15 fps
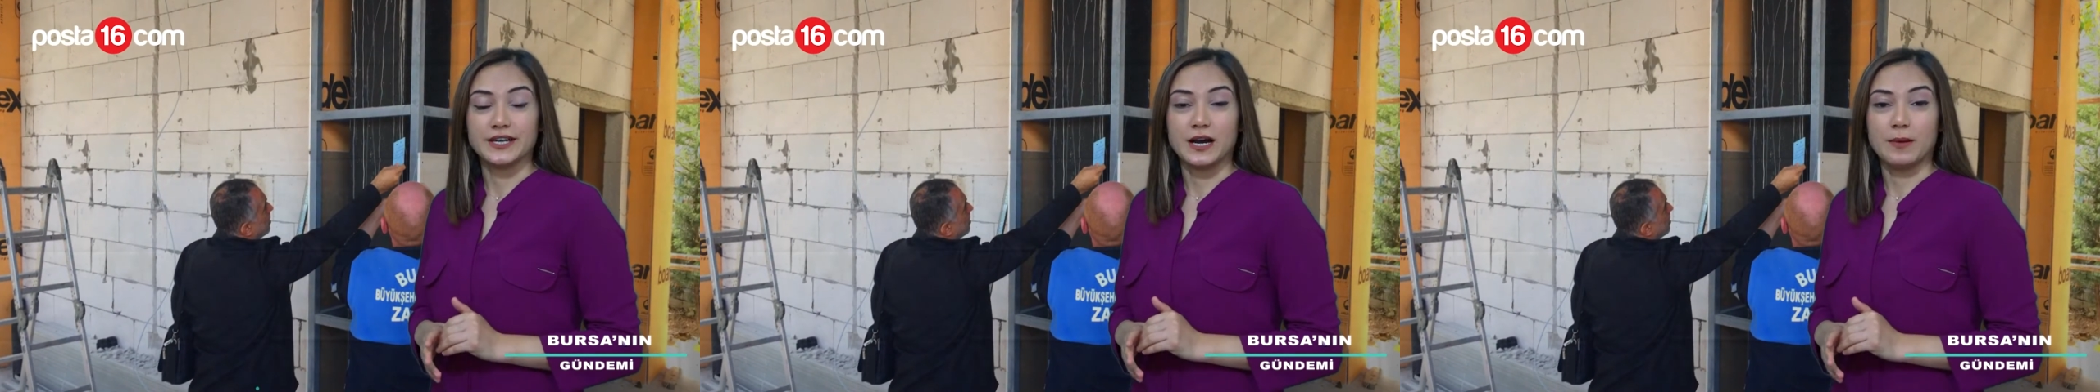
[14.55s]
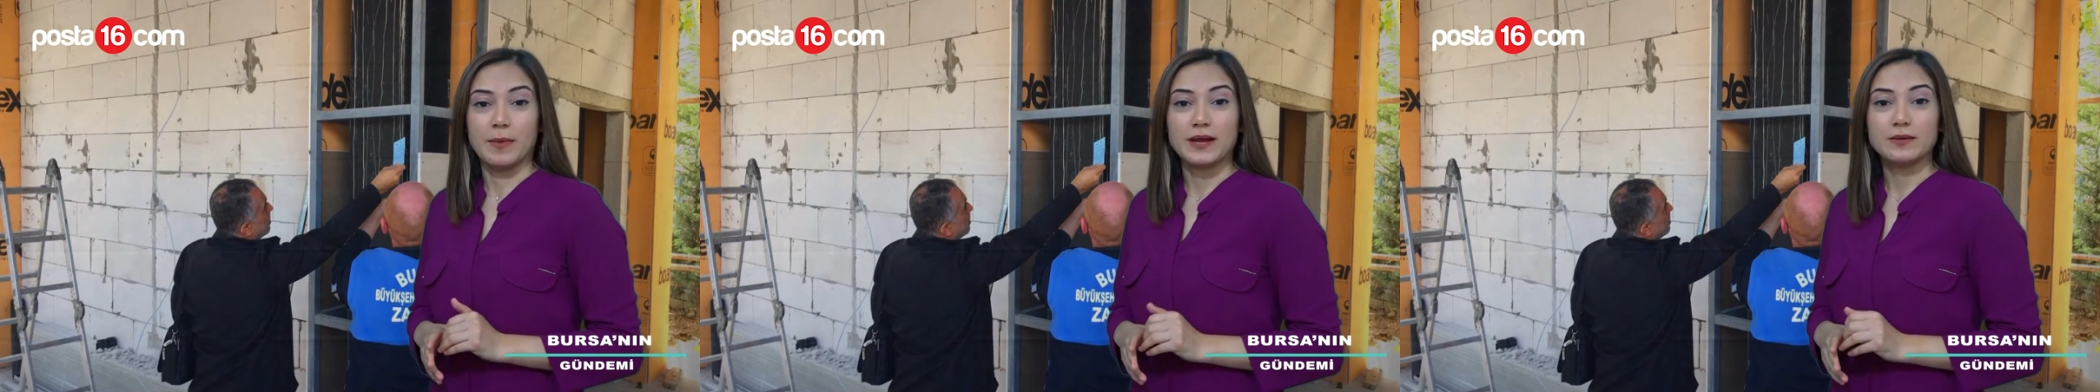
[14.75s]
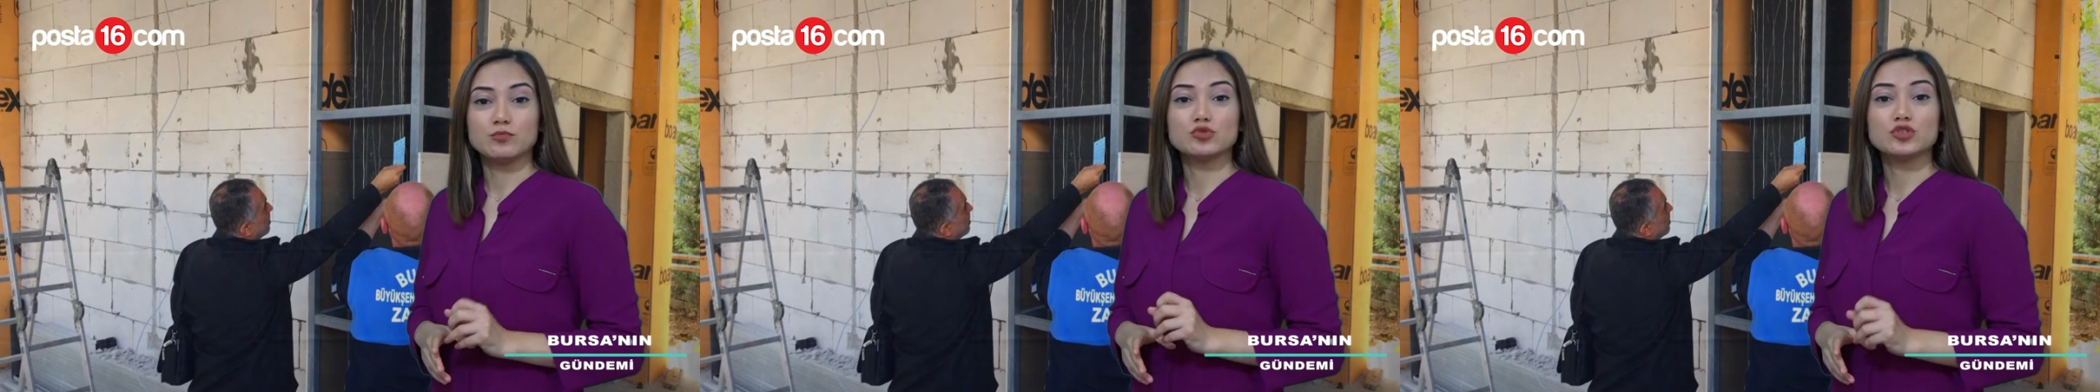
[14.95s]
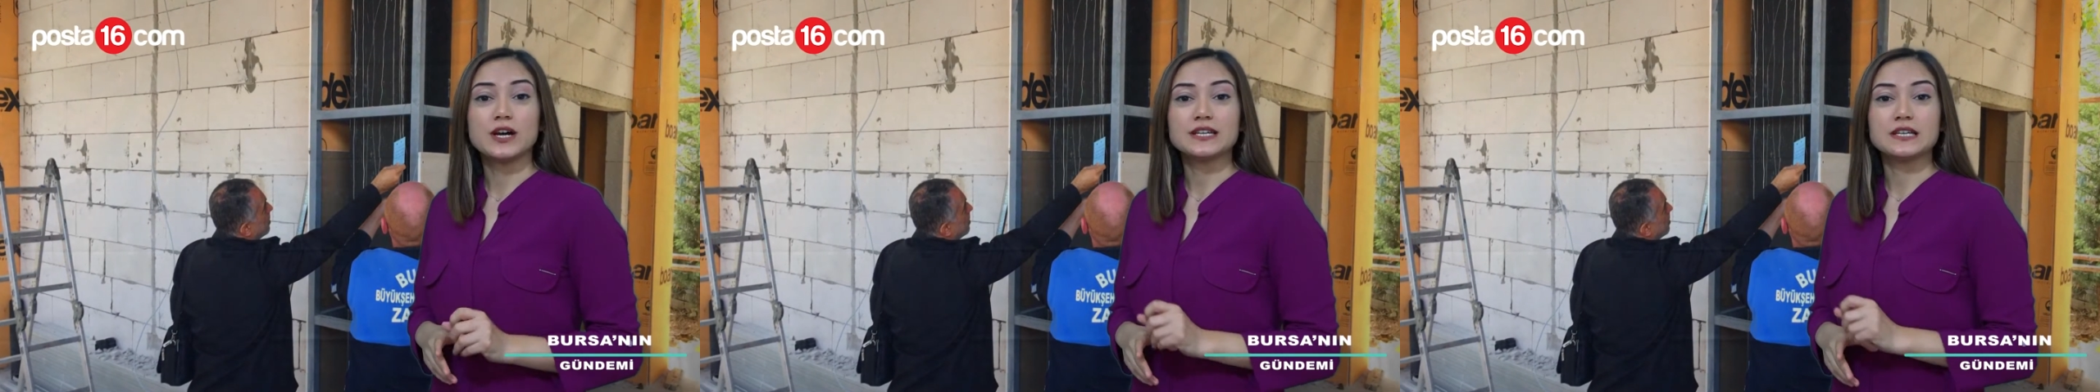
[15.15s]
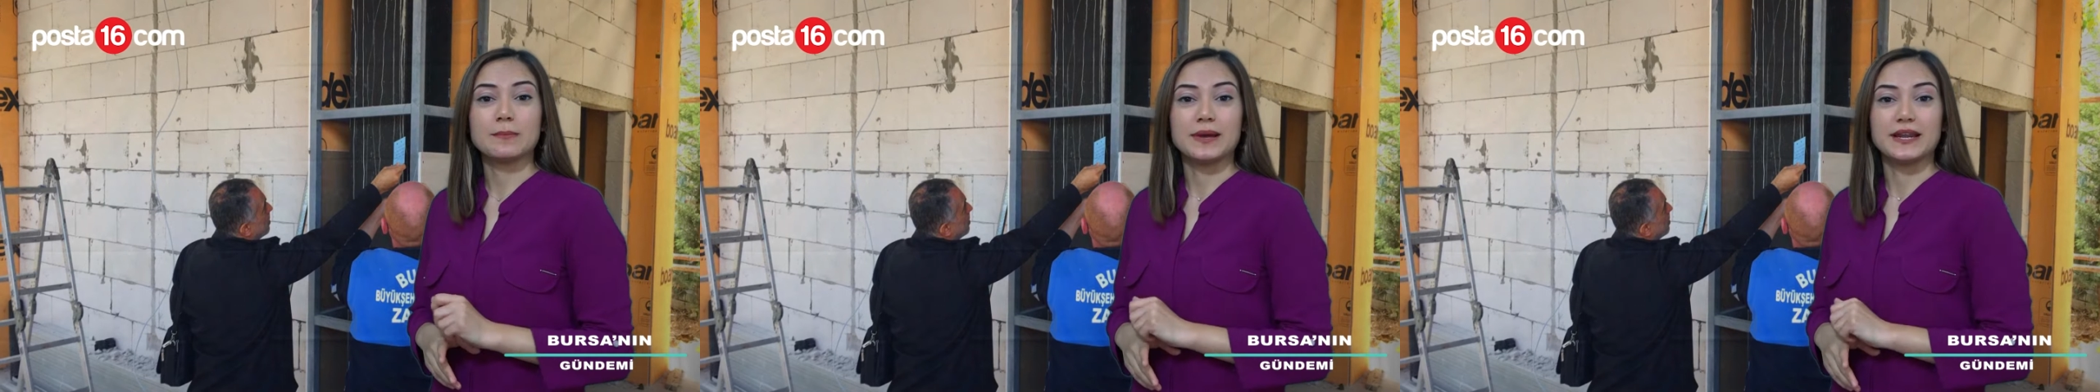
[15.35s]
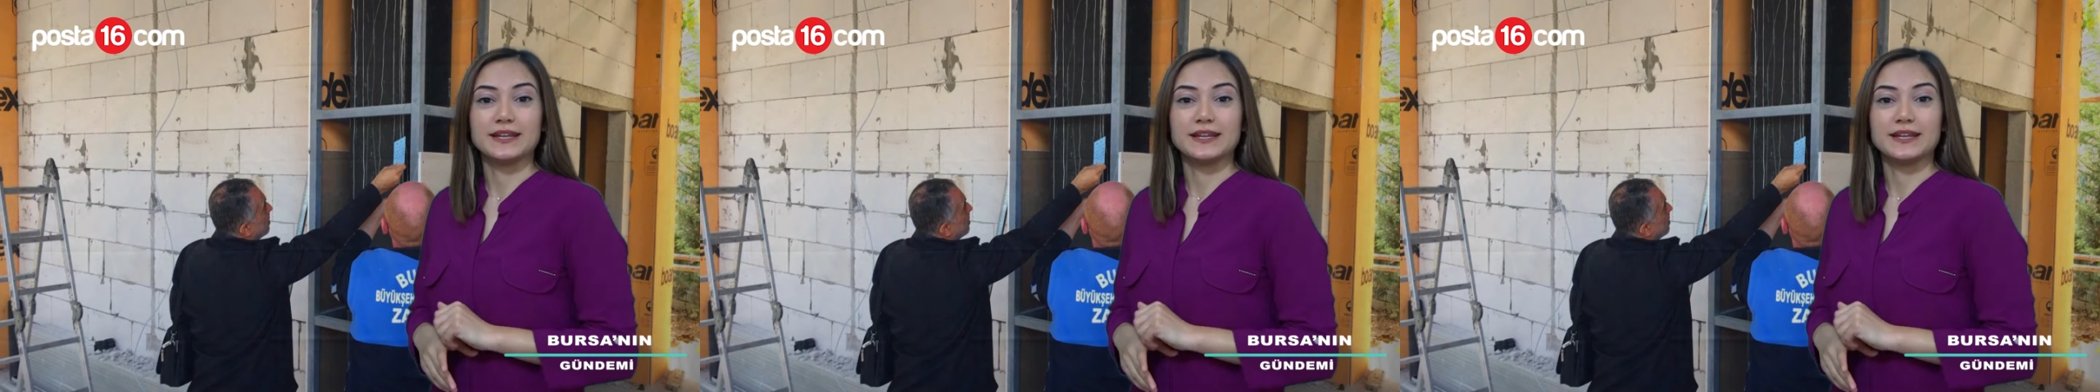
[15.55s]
rağmen Mudanya